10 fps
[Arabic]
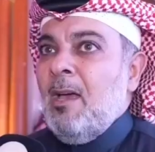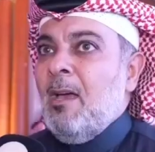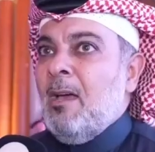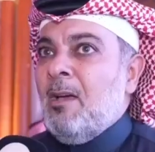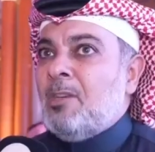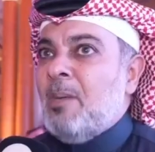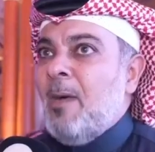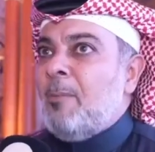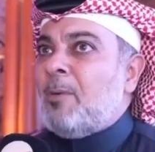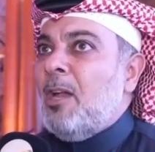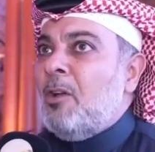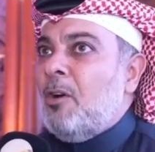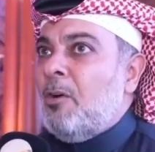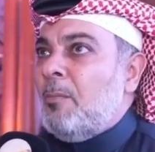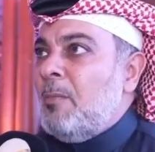آه، شباب
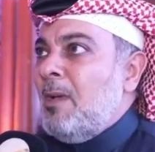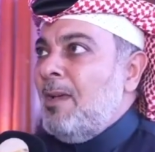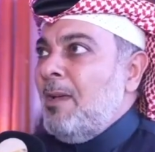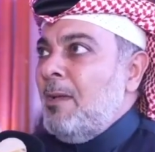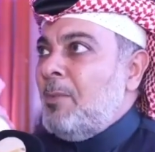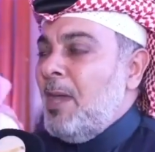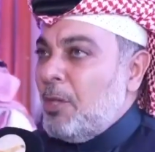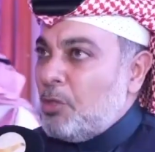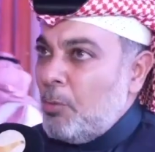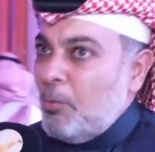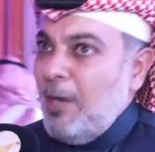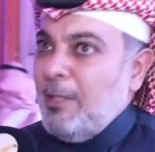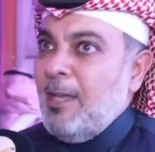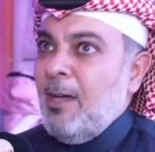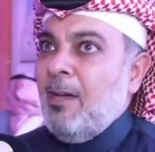كلهم بيئتهم
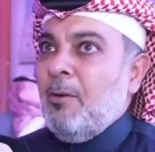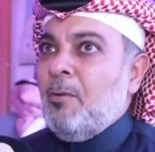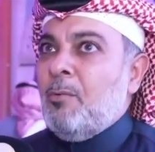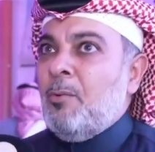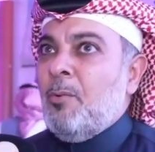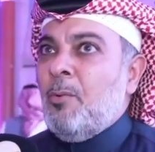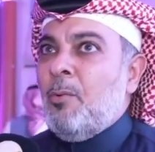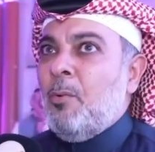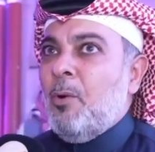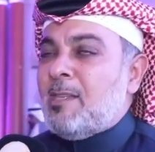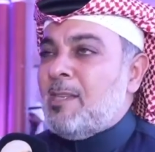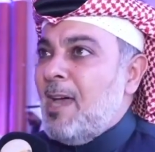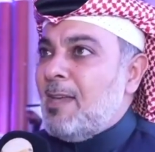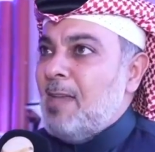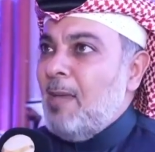وحده
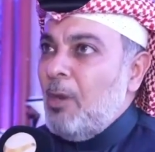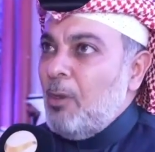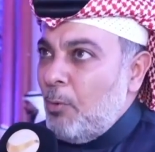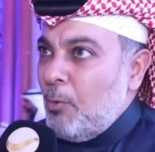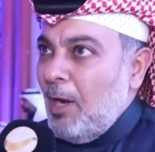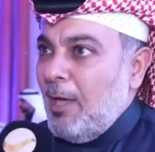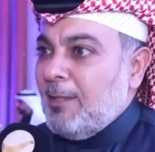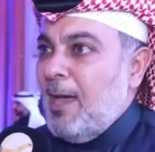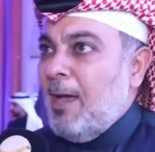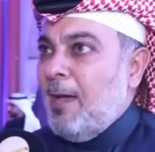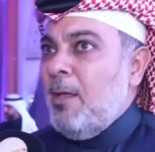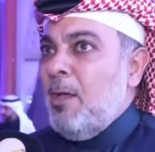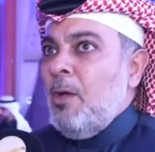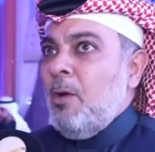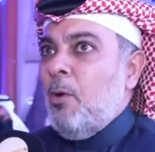واساس عملهم هو العطاء
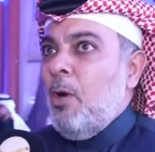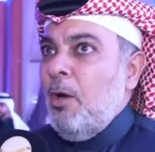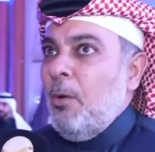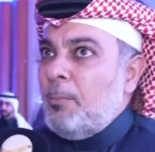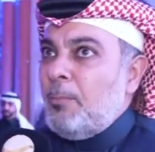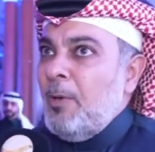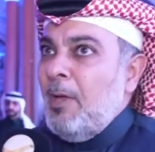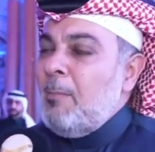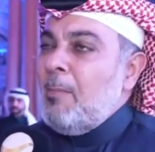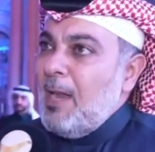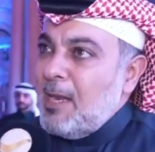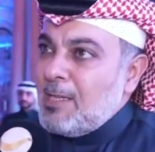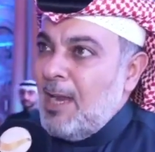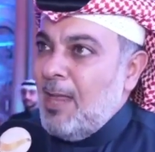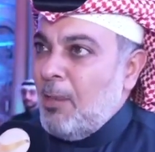وهو حب العمل
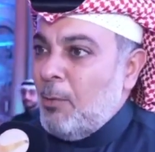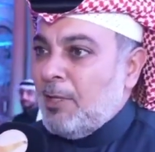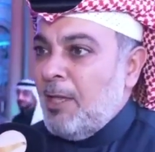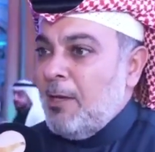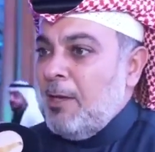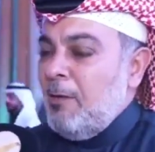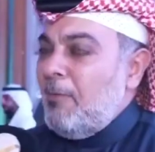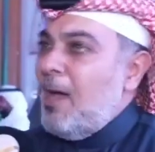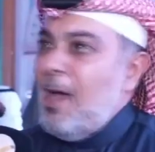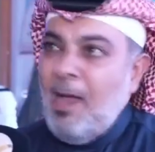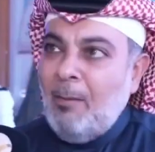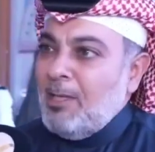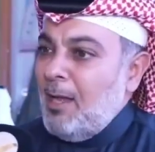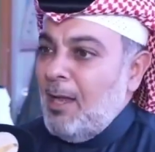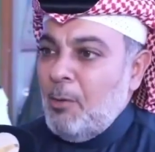لاجل هذا الوطن
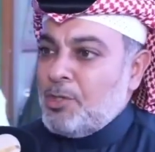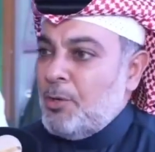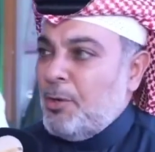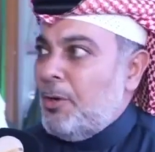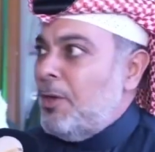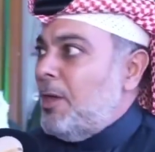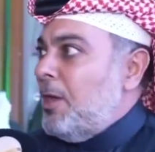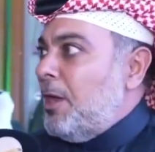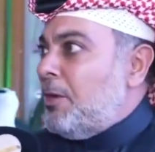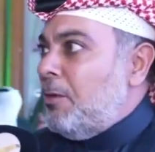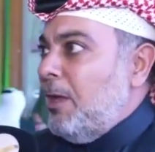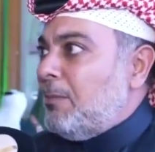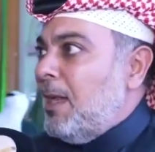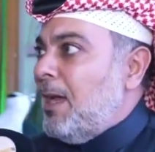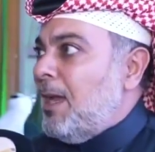فاحمد الله واشكره انه
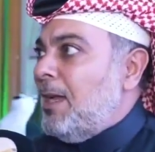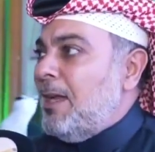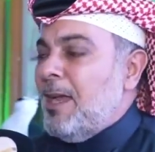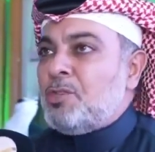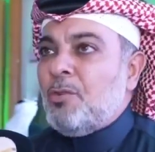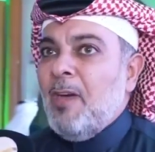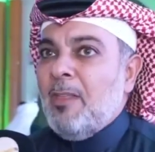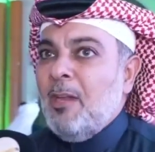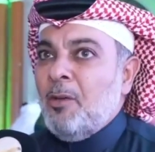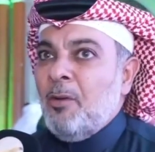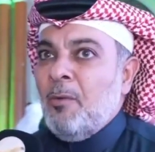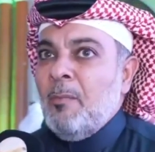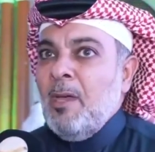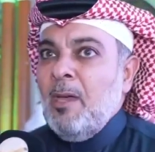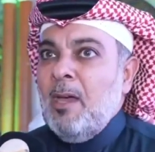الحمد لله خلاني اشوف هذا اليوم
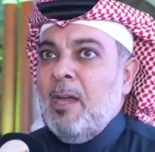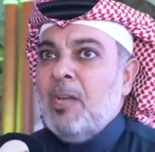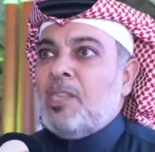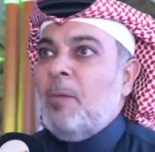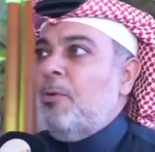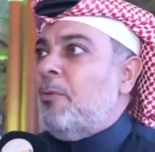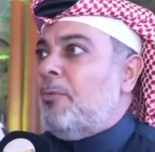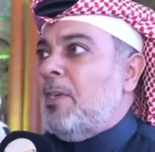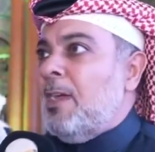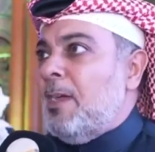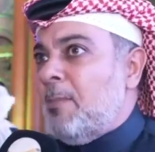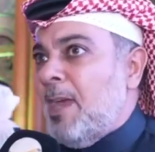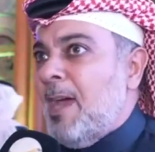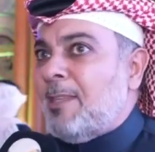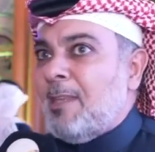اللي يجتمعون فيه
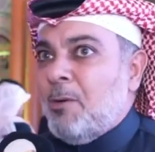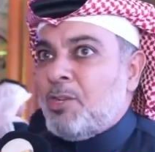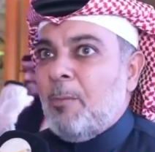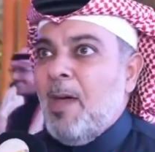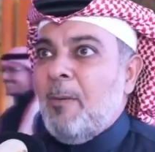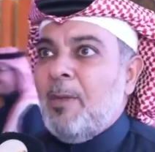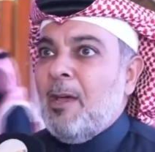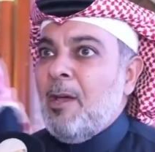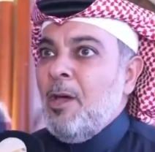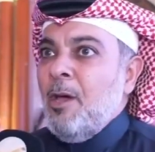بناتنا وشبابنا